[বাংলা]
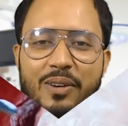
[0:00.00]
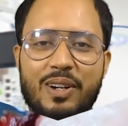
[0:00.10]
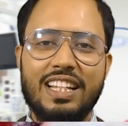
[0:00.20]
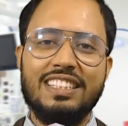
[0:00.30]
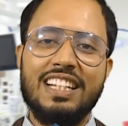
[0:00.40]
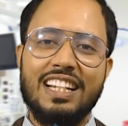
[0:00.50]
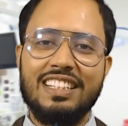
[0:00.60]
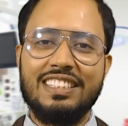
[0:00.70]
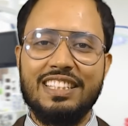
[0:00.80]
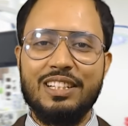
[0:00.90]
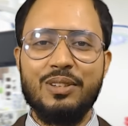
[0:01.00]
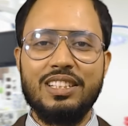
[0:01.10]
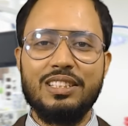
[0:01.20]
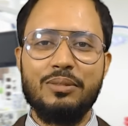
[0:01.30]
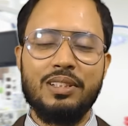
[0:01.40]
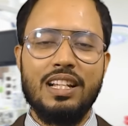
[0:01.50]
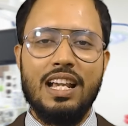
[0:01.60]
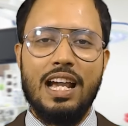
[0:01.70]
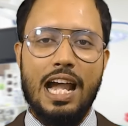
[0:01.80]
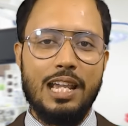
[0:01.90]
অনেকেই দেখা যায় দীর্ঘদিন যাবৎ
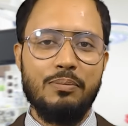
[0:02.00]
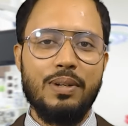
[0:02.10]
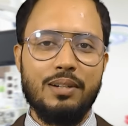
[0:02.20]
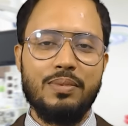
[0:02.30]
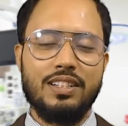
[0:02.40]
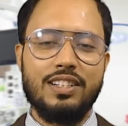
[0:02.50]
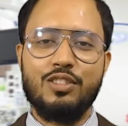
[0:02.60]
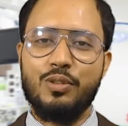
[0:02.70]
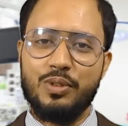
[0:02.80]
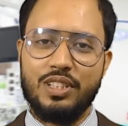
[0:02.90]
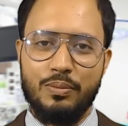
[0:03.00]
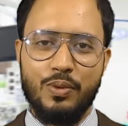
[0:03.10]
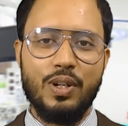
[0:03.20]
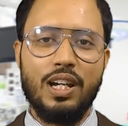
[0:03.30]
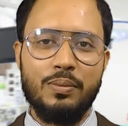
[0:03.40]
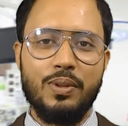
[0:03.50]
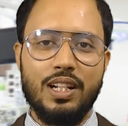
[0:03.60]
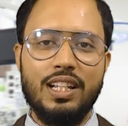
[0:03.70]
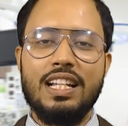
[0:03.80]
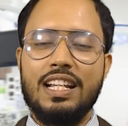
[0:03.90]
হাই ব্লাড প্রেশার সমস্যায় ভোগার ফলে